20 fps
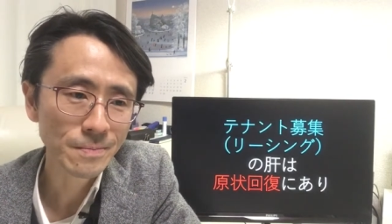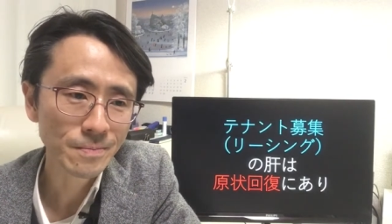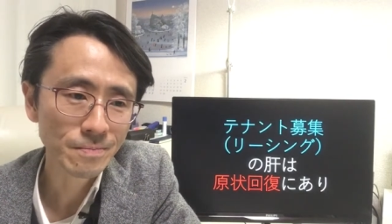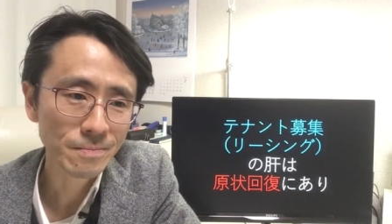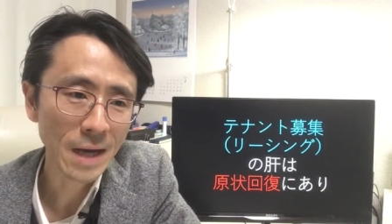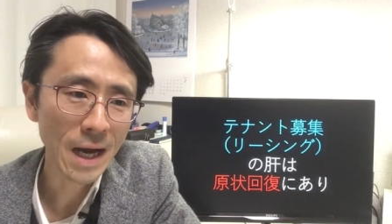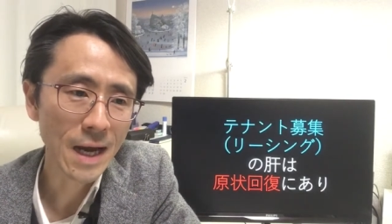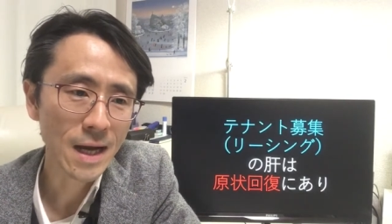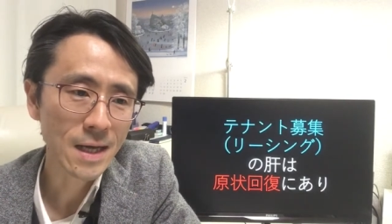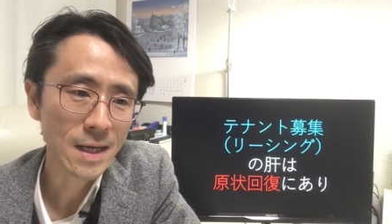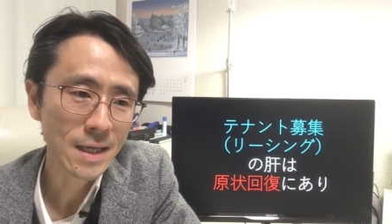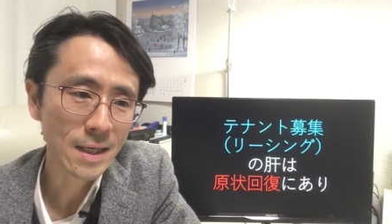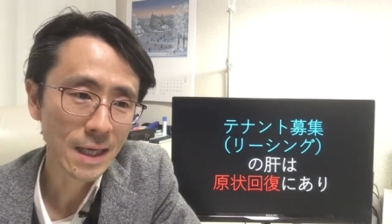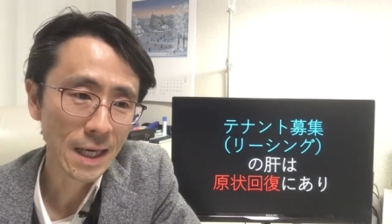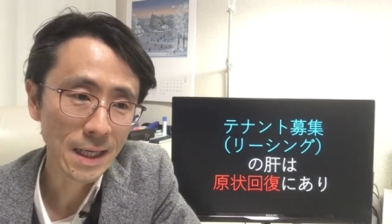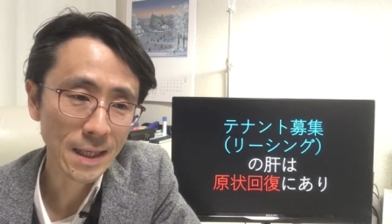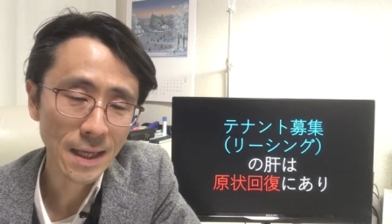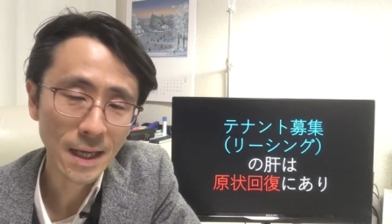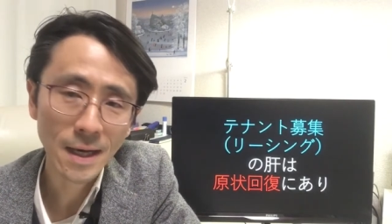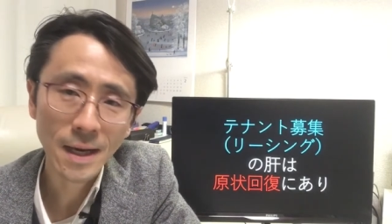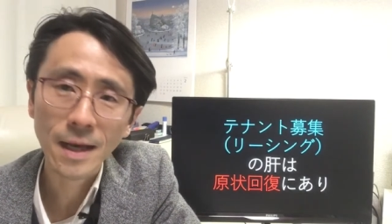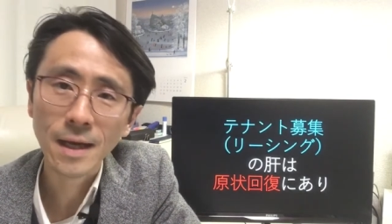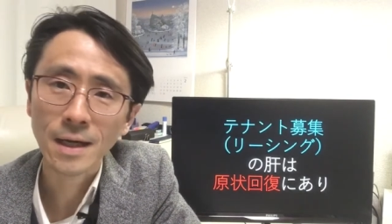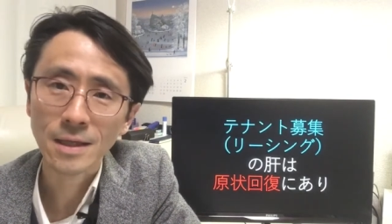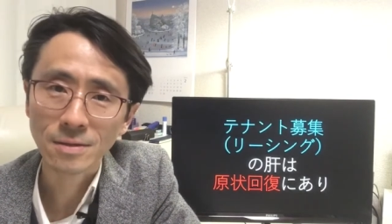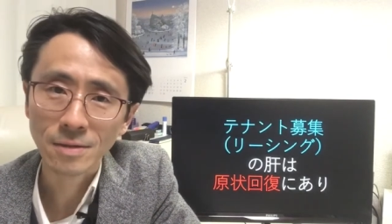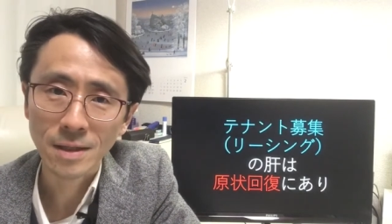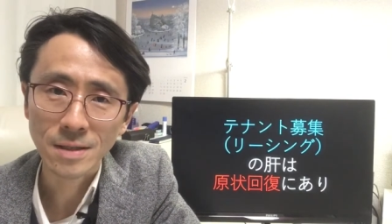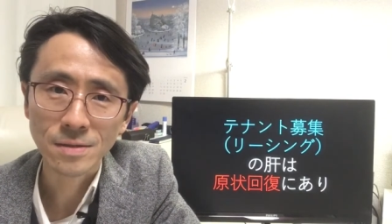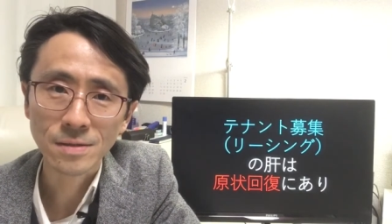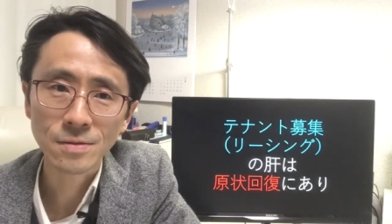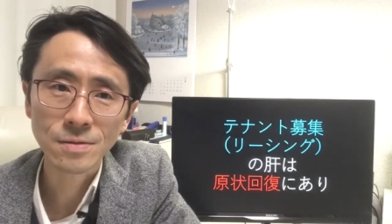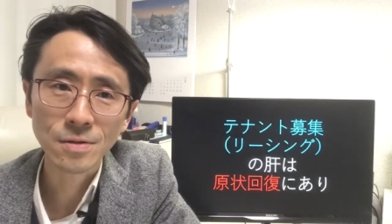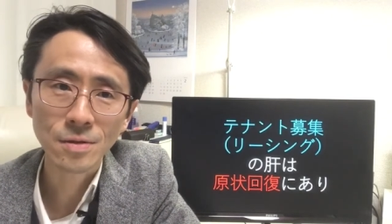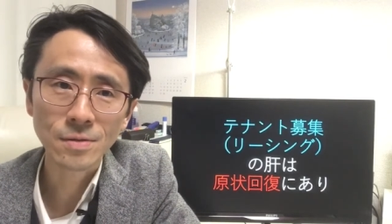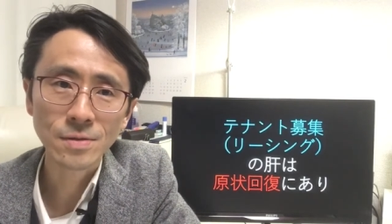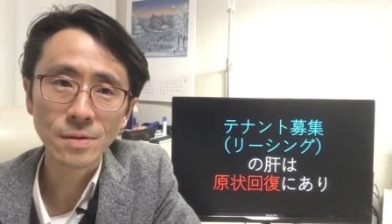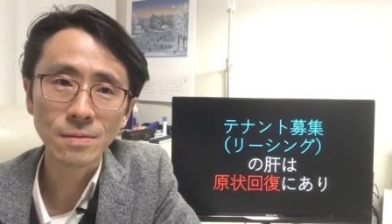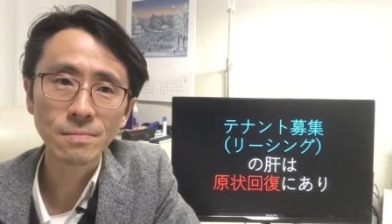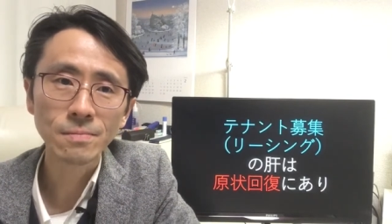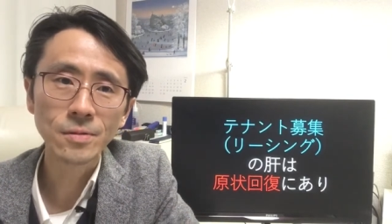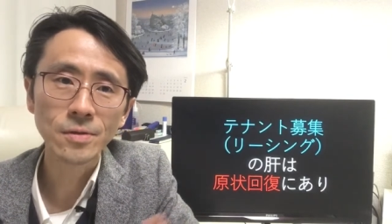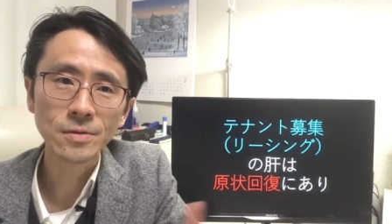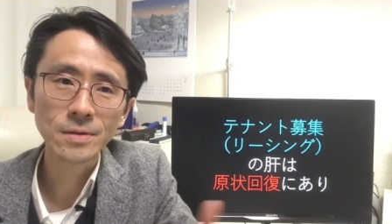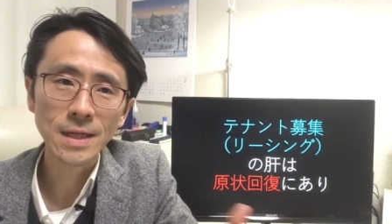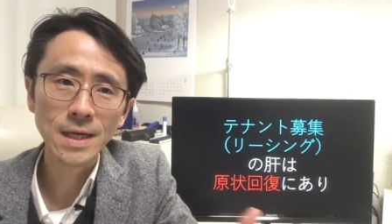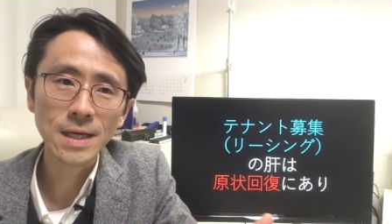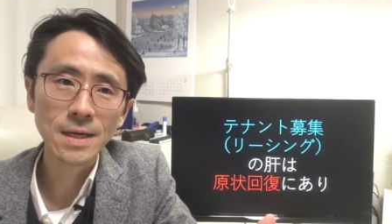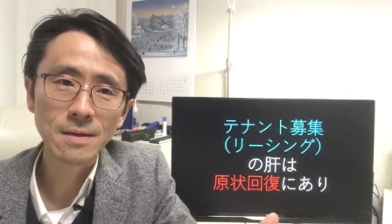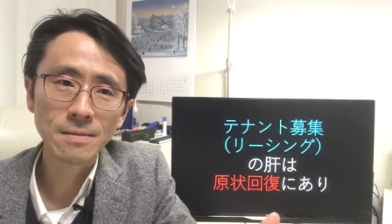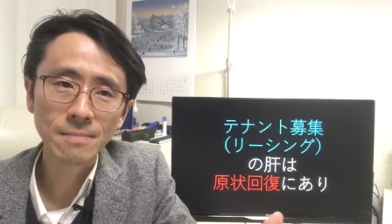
まあ、経年劣化とか通常損耗で、